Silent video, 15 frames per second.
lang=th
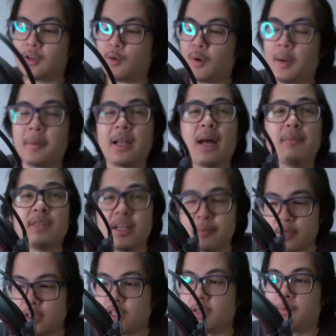ความประทับใจ
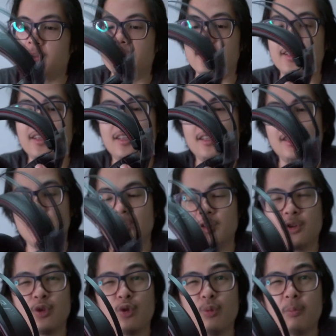เหมือนเดิมเลย
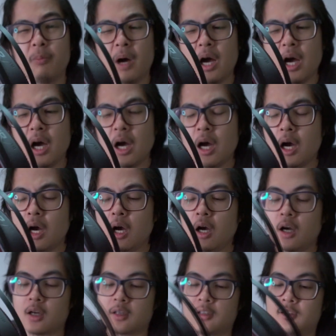นุ่มมา
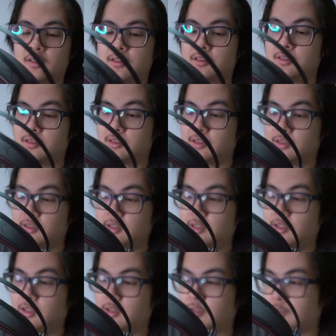ก
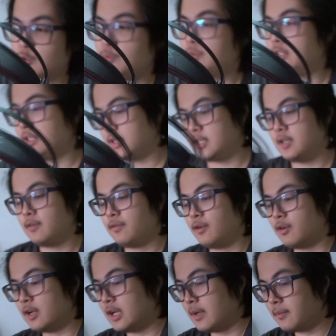นุ่มจริงฮะฟ
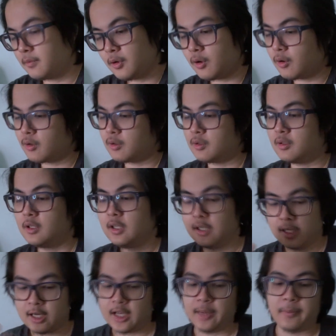องน้ำของ
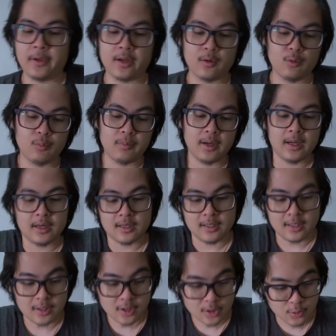ไฮเบกนุ่มมาก
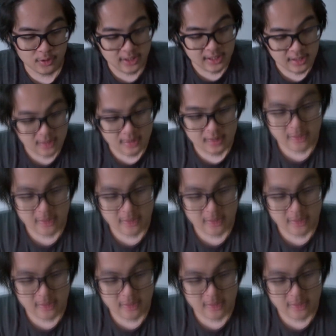แล้วก็ตัวนี้เล